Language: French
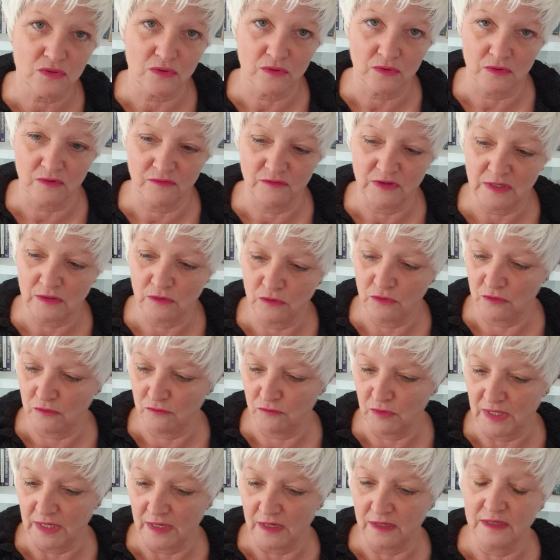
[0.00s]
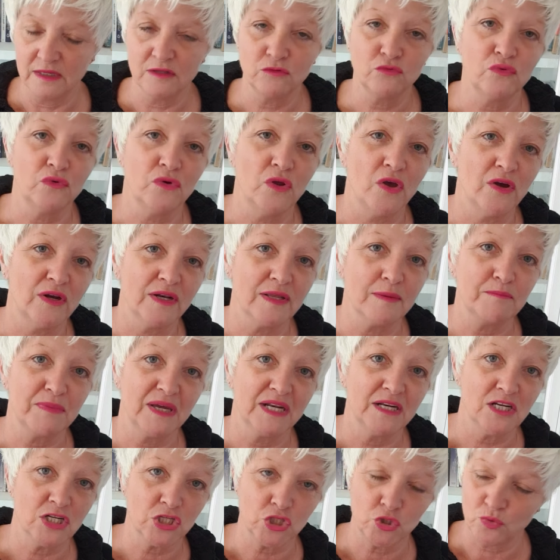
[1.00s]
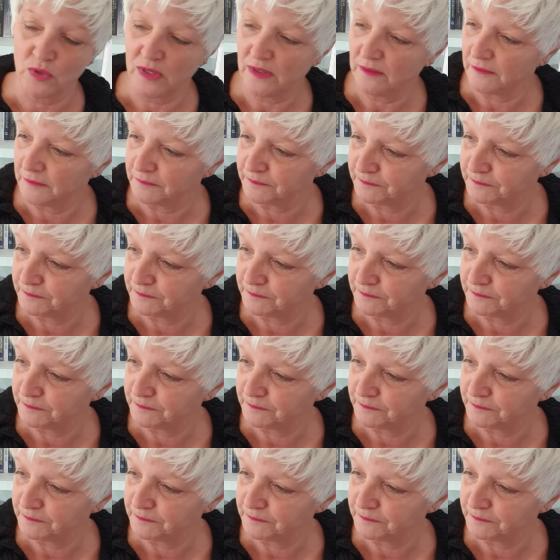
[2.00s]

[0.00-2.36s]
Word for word: avec voilà, les douleurs, les peines, les joies.